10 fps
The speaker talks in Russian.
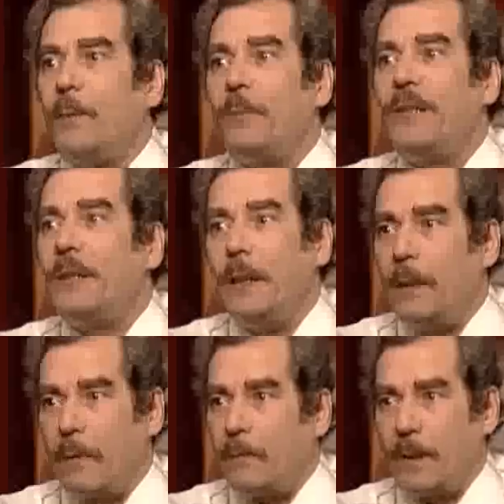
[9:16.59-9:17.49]
мы
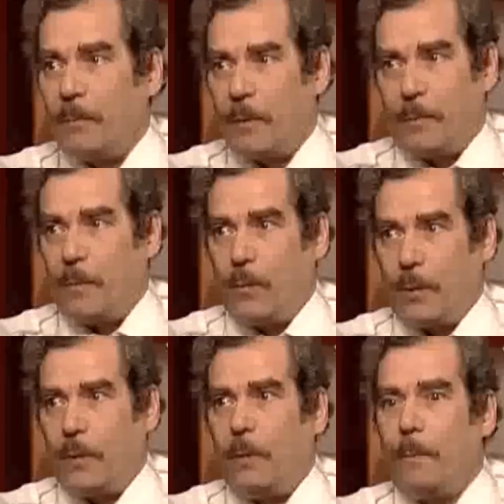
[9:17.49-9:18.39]
бессильны вам чем-то
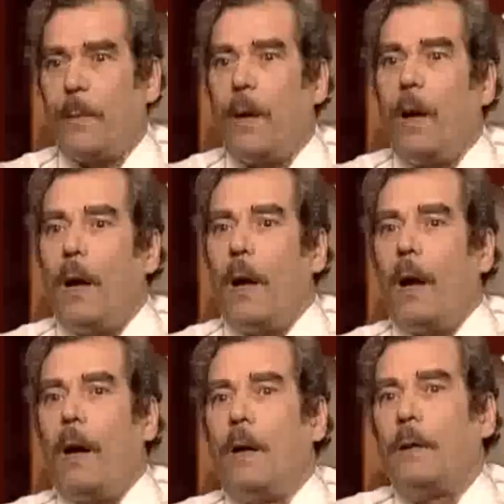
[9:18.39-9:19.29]
помочь. Угу.
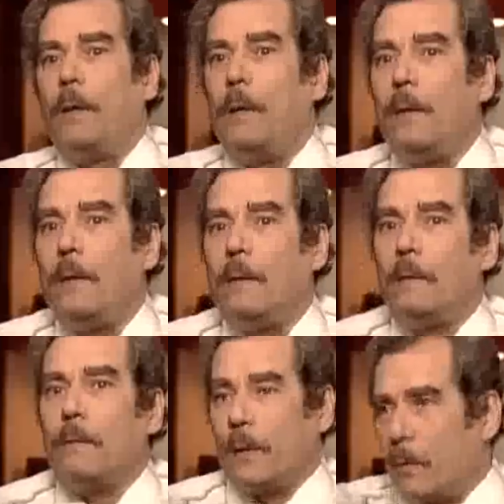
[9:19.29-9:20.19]
И
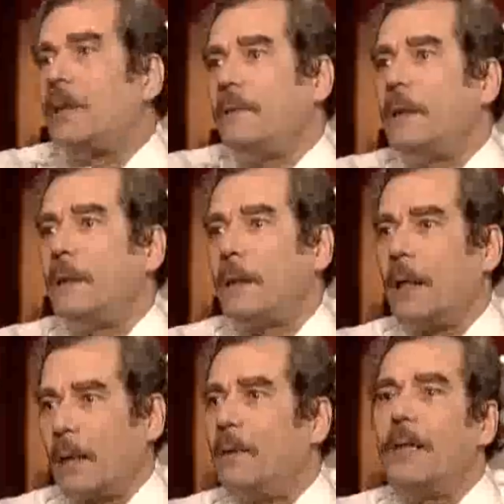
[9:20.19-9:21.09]
оно действительно
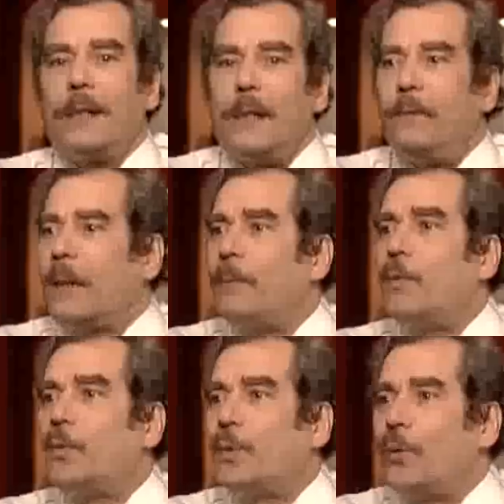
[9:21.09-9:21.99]
так. Он говорит, если бы там,
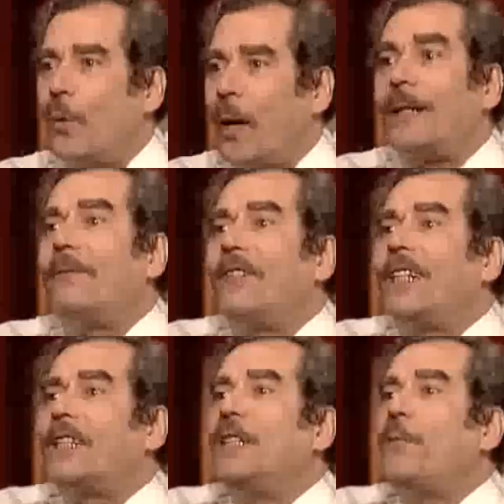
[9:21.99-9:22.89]
ну, 100, а вы
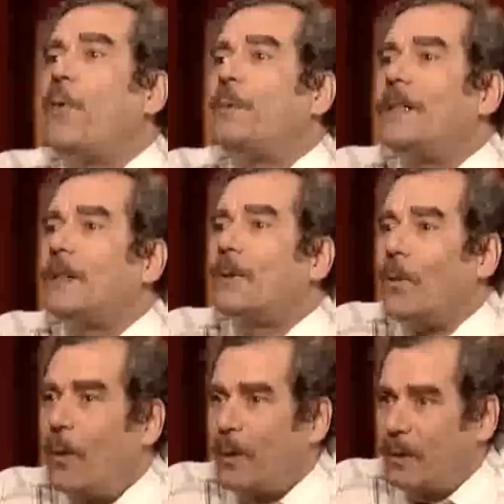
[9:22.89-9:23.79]
даже не помните,
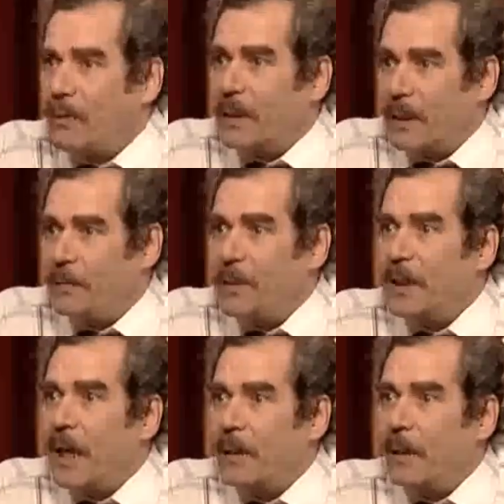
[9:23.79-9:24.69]
сколько вы их
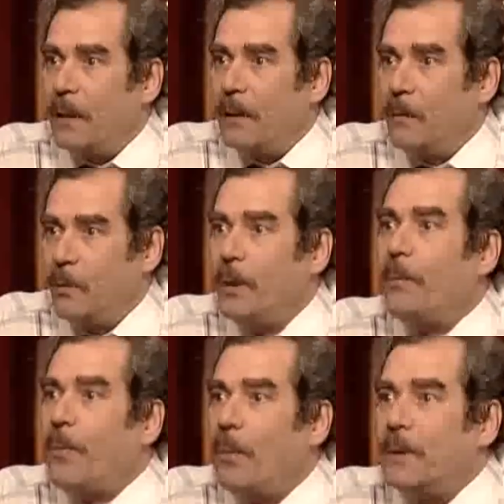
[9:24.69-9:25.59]
напечатали. Ну, не
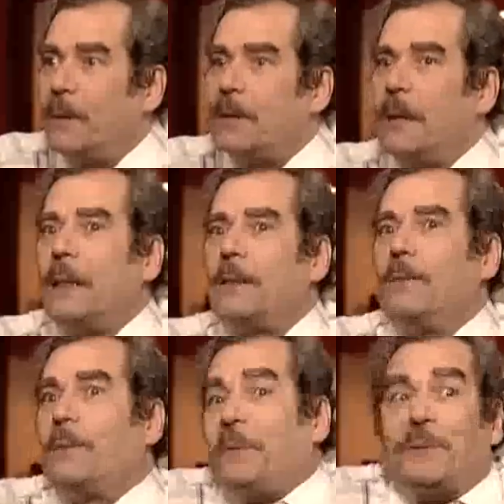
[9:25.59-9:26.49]
помните, знаете,
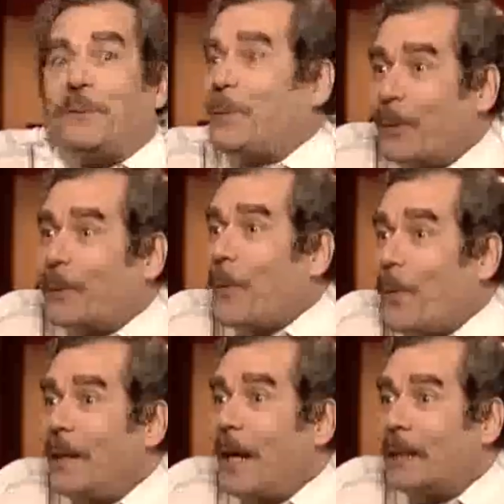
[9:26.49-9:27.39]
ну, сколько,
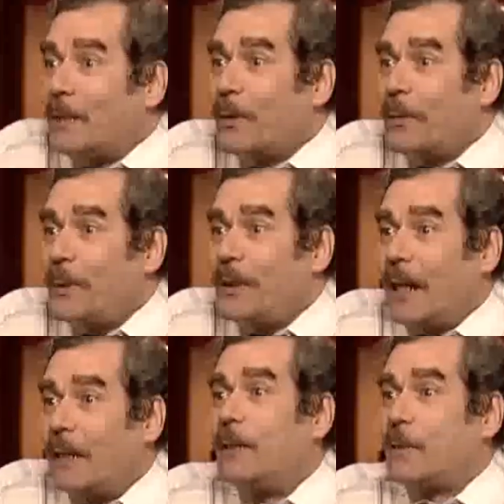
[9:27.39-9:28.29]
сколько надо, столько
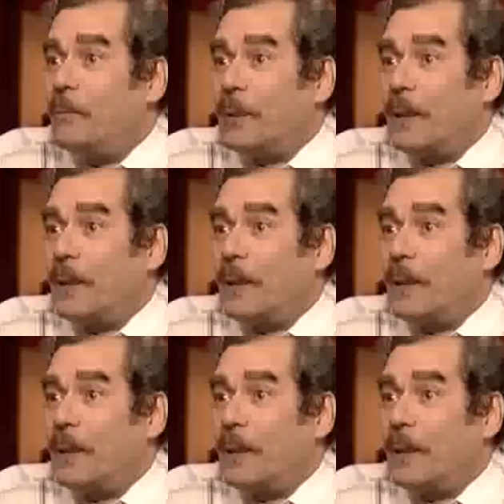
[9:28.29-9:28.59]
печатали, что мы